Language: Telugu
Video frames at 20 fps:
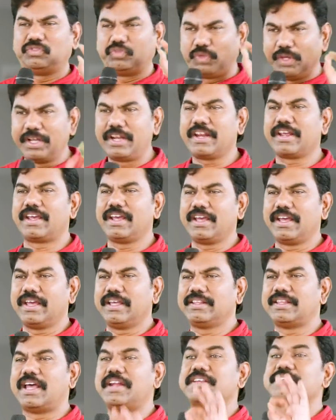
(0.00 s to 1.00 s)
తిరిగి
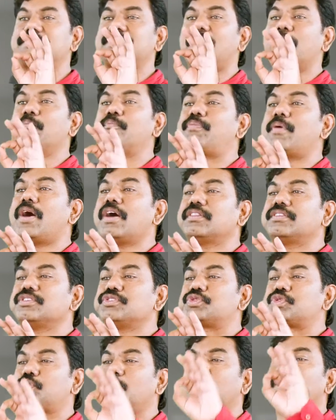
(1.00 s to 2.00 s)
దాన్ని
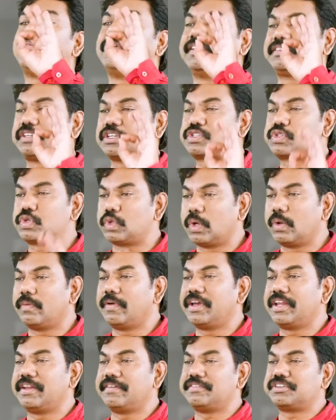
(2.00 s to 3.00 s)
సంపాదించుకోవడం అంత
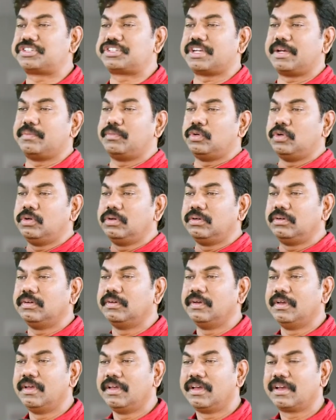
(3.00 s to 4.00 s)
సులువైన విషయము
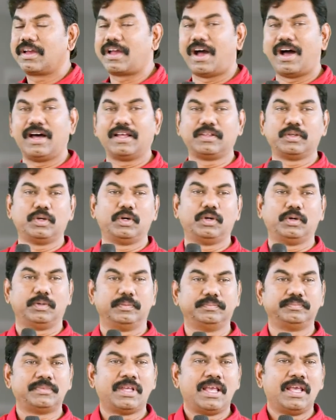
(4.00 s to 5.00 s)
కాదు
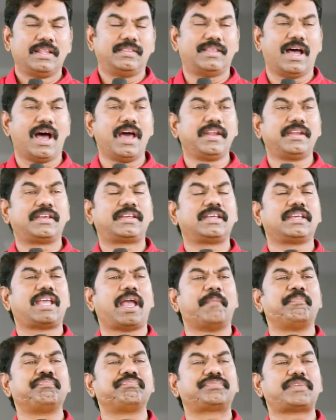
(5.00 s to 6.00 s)
దానికి
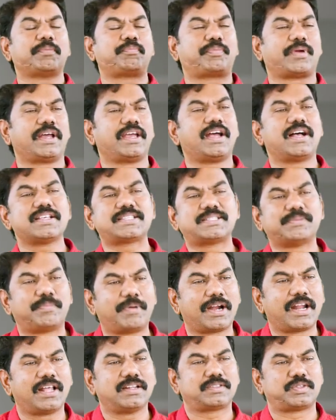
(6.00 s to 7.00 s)
ఎంత
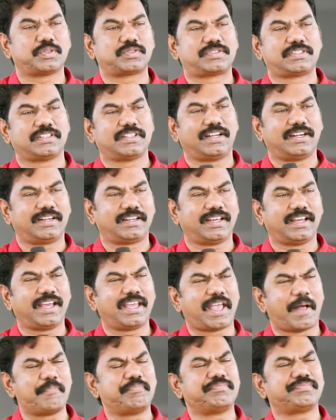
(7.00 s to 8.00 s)
ప్రయాసపడాల్సి వస్తుందంటే
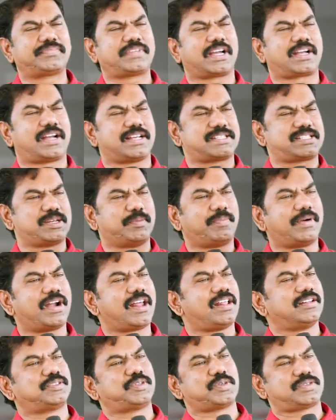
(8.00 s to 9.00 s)
ఎంత
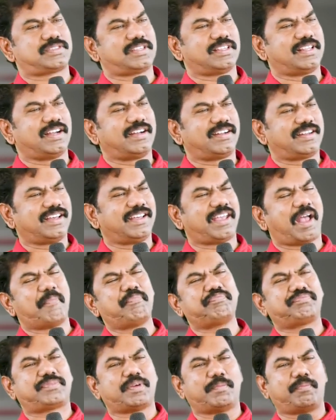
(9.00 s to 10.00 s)
కష్టపడాల్సి వస్తుందంటే
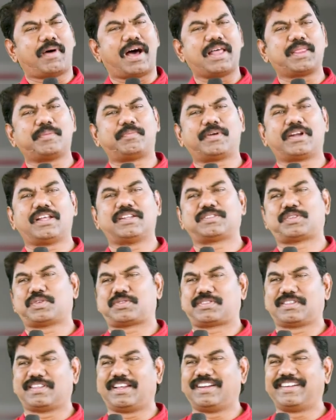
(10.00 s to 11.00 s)
ఎంత బాధపడాల్సి
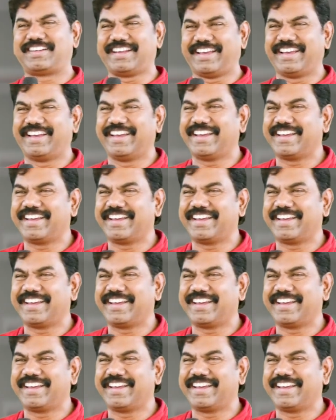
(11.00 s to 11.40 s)
వస్తుందంటే